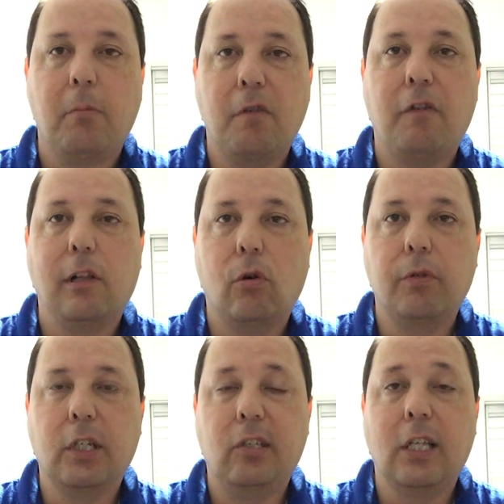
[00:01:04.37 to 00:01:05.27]
me
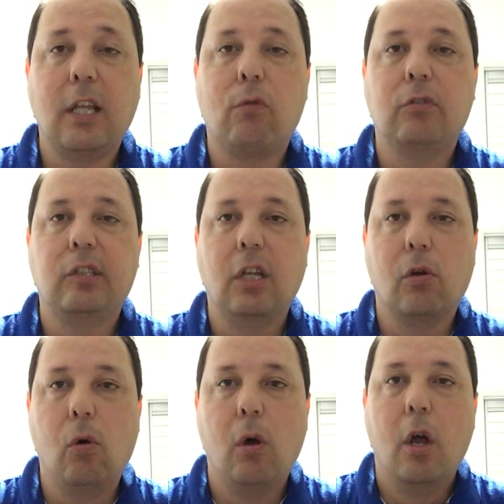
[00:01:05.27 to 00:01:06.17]
falou isso e até
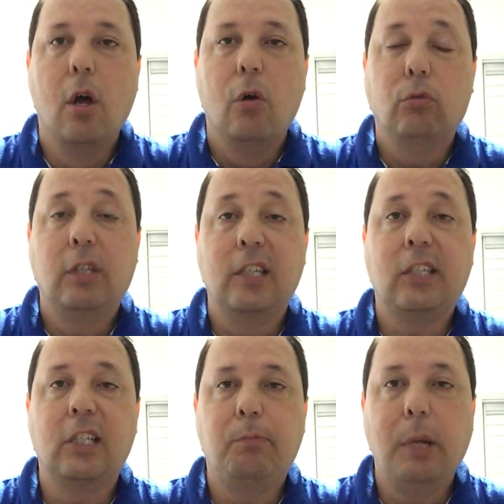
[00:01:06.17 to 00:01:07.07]
considerou um
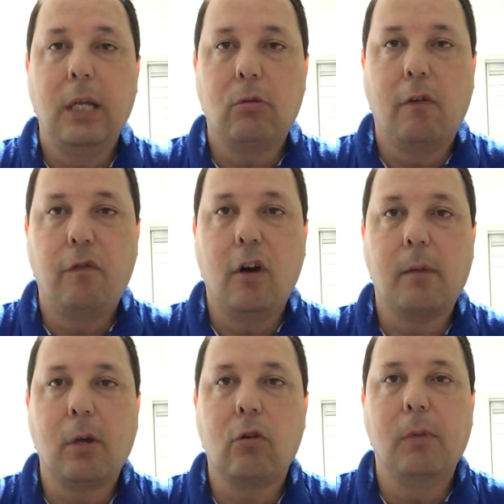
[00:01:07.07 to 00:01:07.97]
desrespeito à
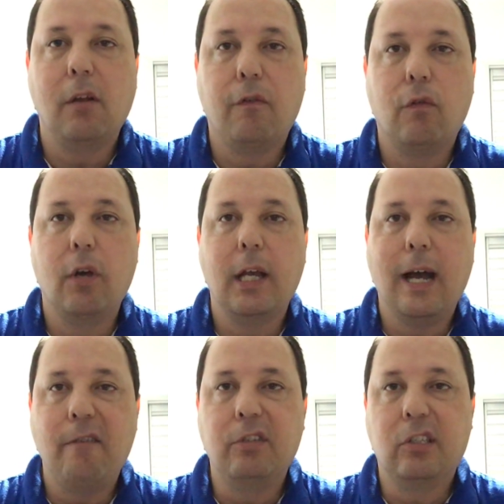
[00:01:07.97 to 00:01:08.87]
forma como ele foi
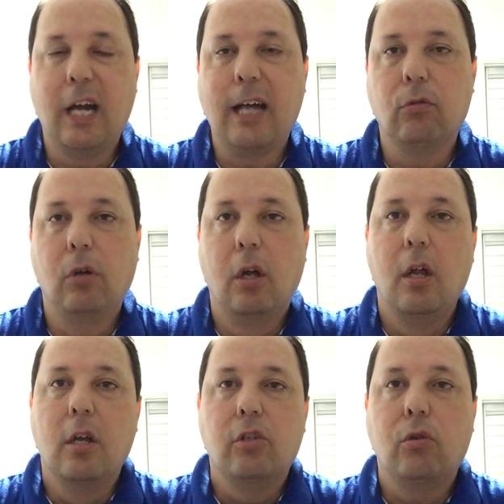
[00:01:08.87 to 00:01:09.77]
avisado
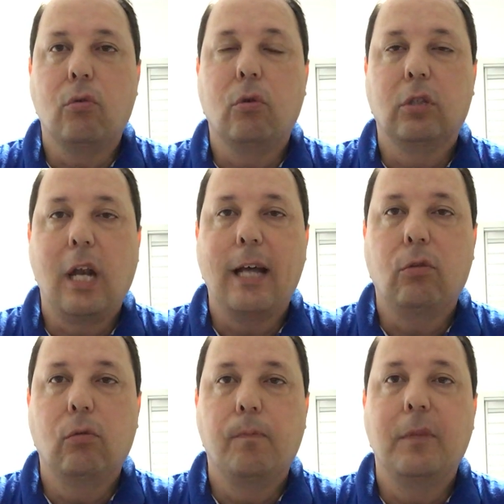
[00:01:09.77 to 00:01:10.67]
de que o
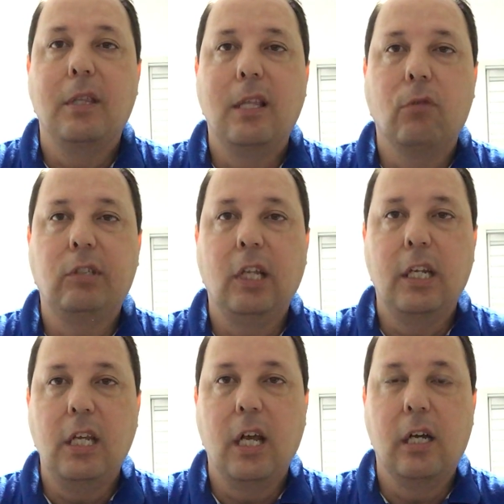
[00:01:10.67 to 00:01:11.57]
contrato não
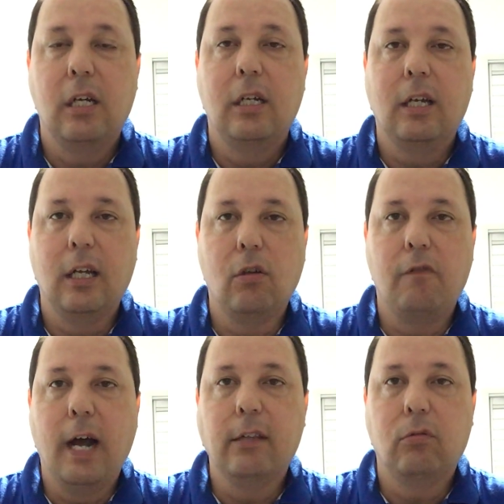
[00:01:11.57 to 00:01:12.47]
seria
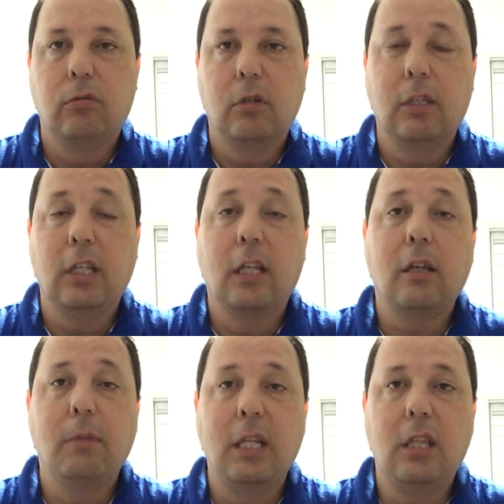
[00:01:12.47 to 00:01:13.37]
renovado. Eu até
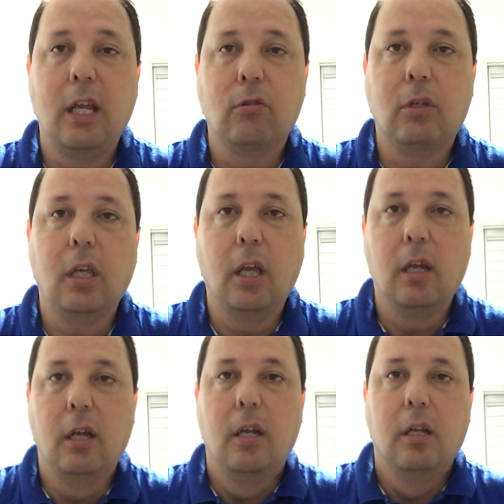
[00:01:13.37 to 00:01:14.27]
também entendo que